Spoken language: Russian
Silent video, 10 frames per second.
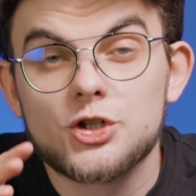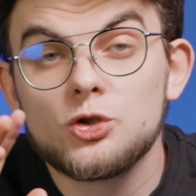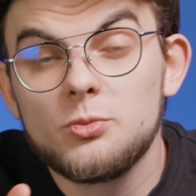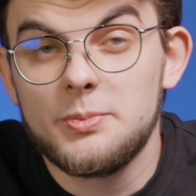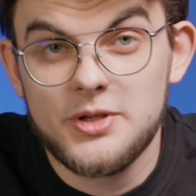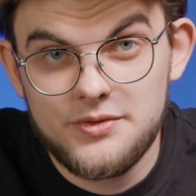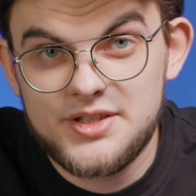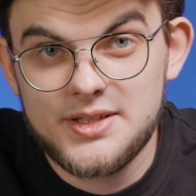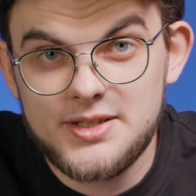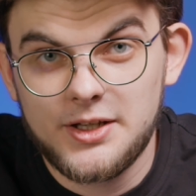Чтобы
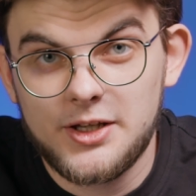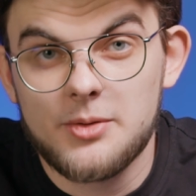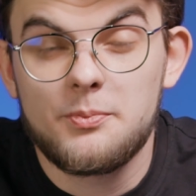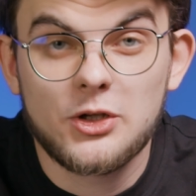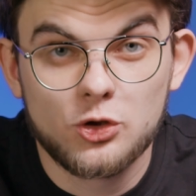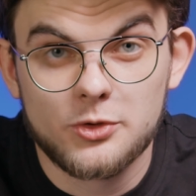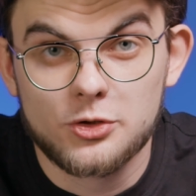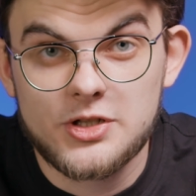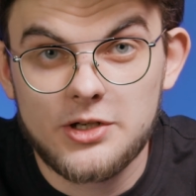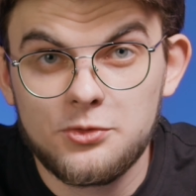перевести деньги по номеру
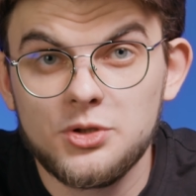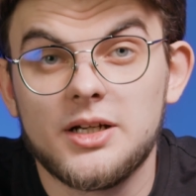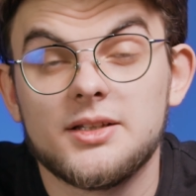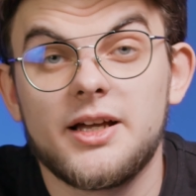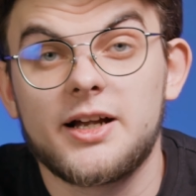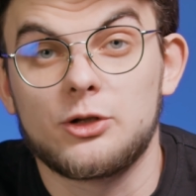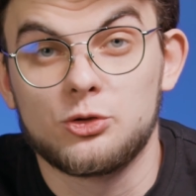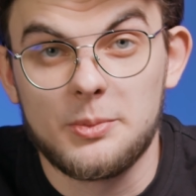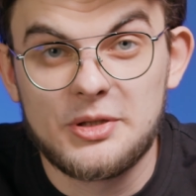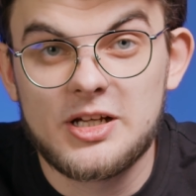телефона на
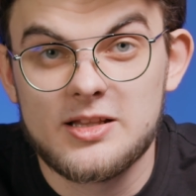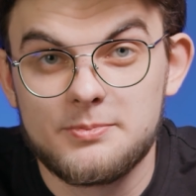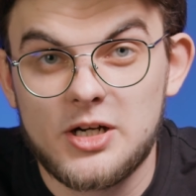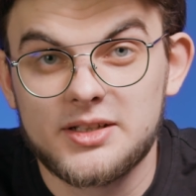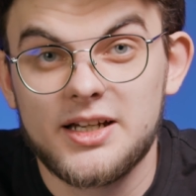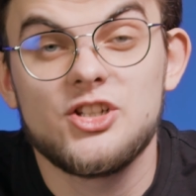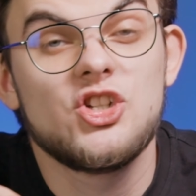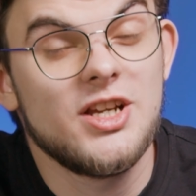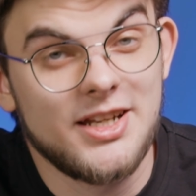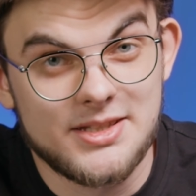карту Капитал банка
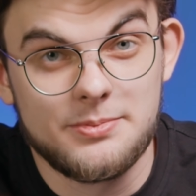через